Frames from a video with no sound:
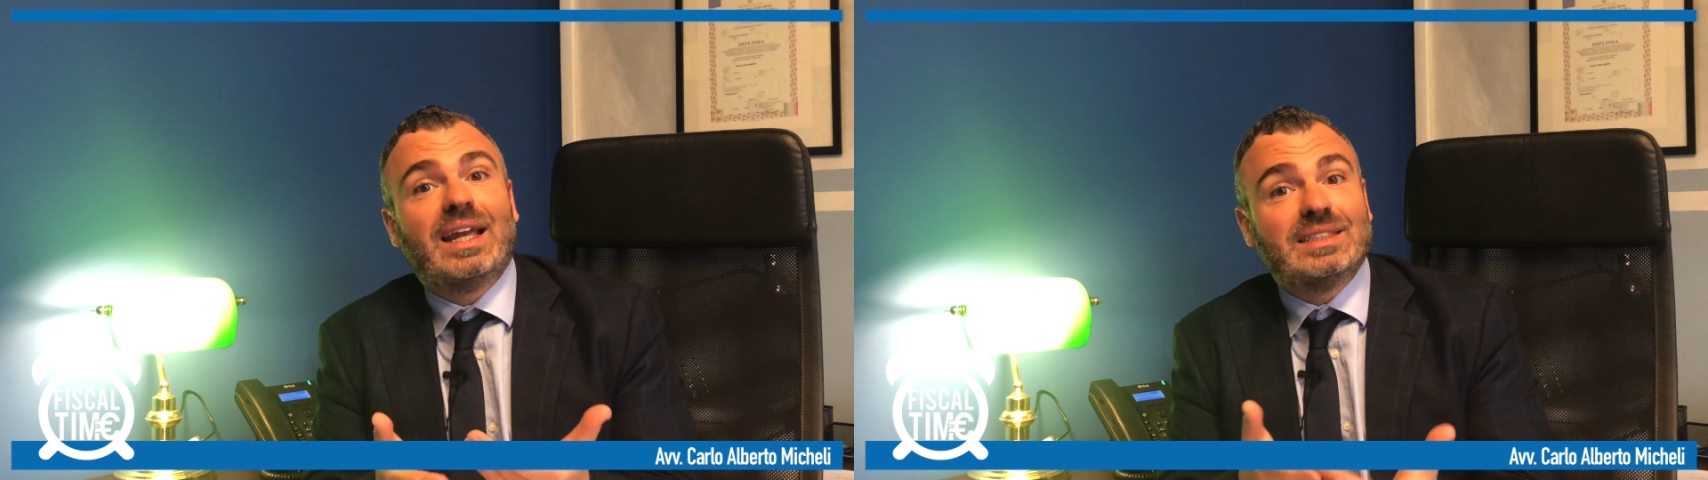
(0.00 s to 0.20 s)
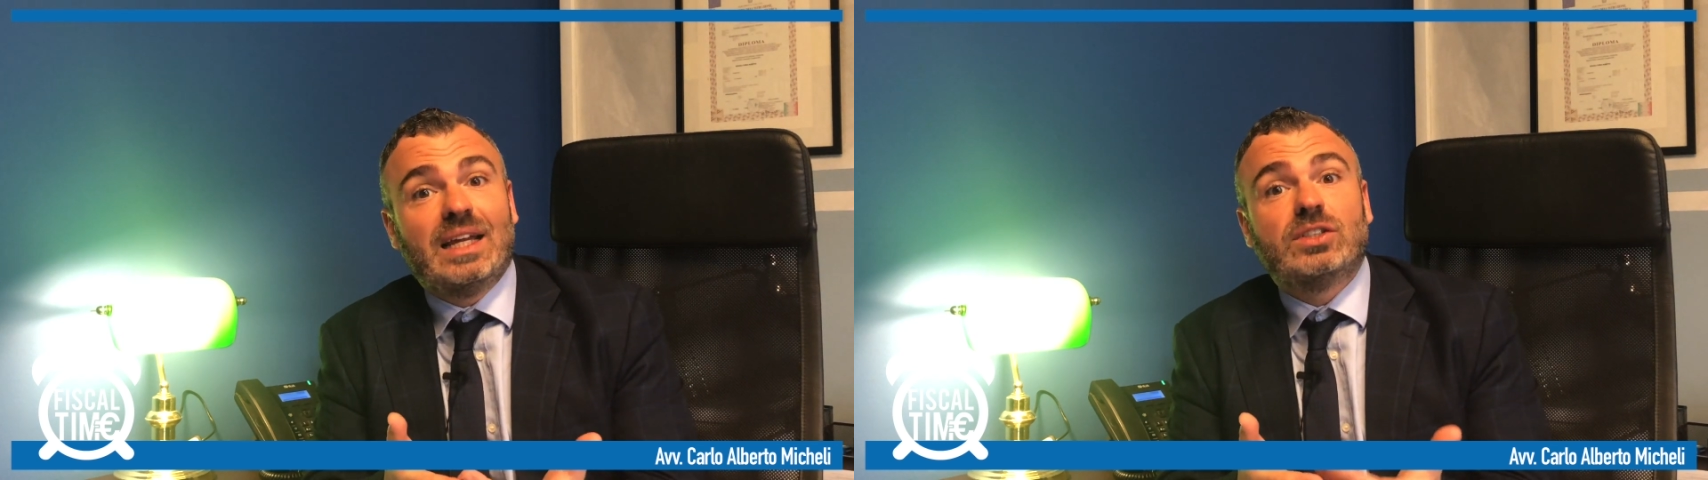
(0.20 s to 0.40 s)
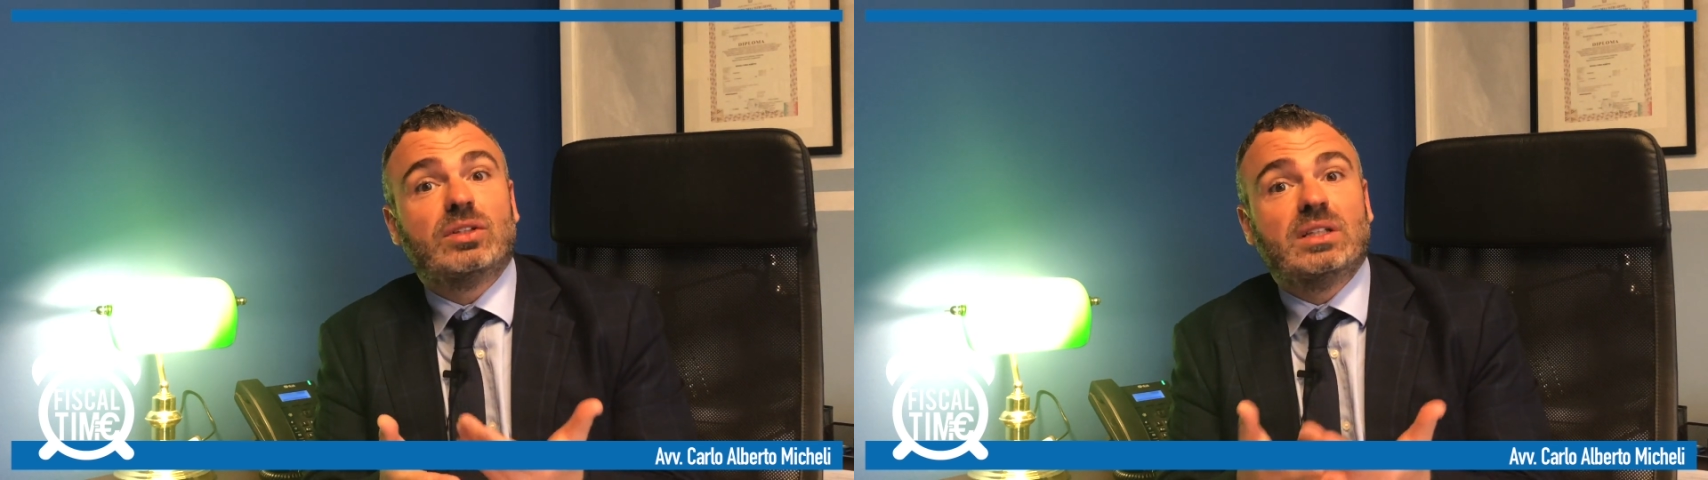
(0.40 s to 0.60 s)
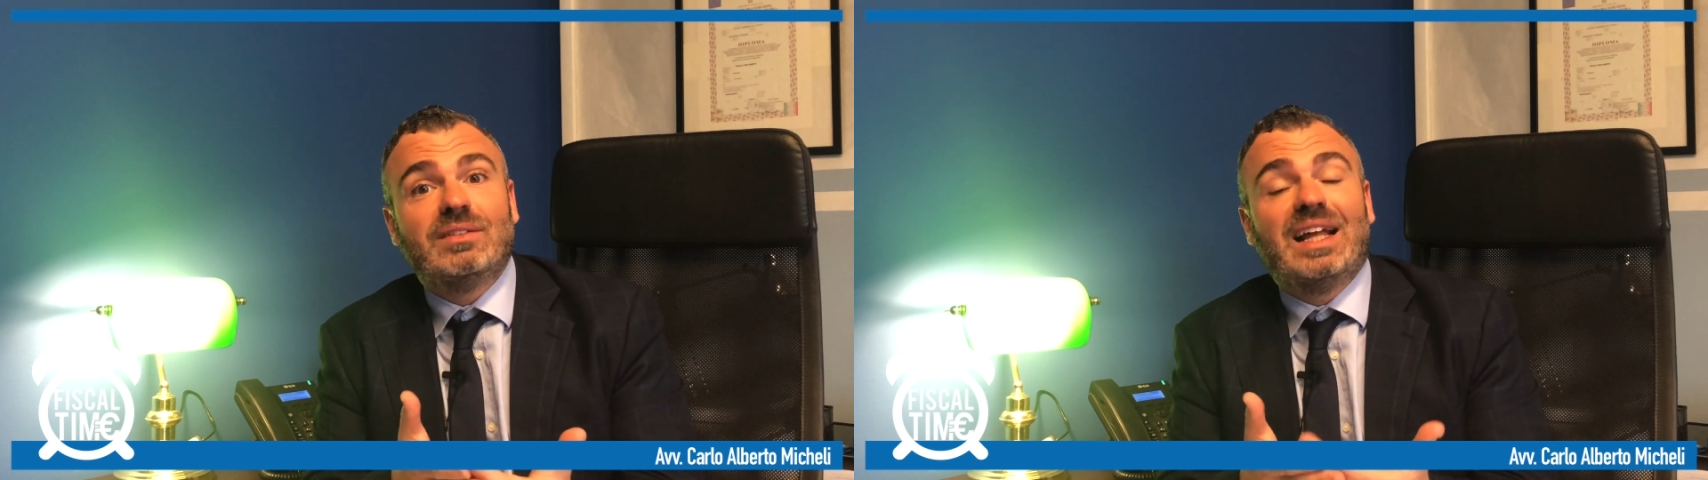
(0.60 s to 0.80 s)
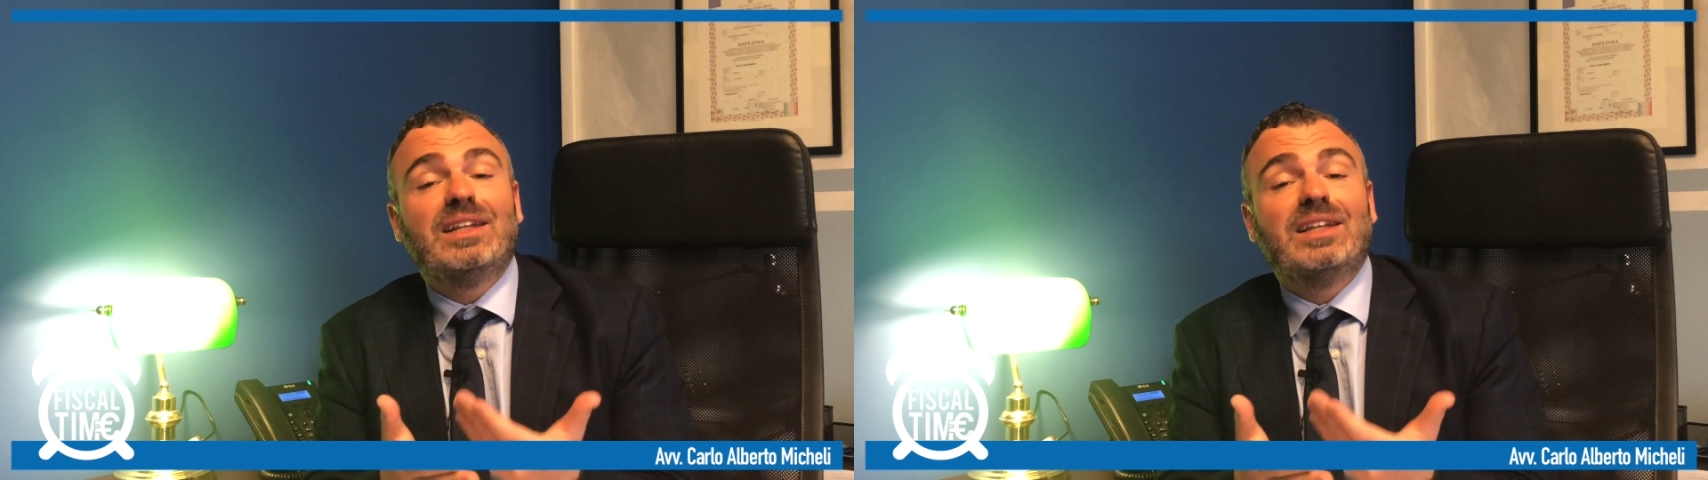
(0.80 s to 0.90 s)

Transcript: che esercita un'attività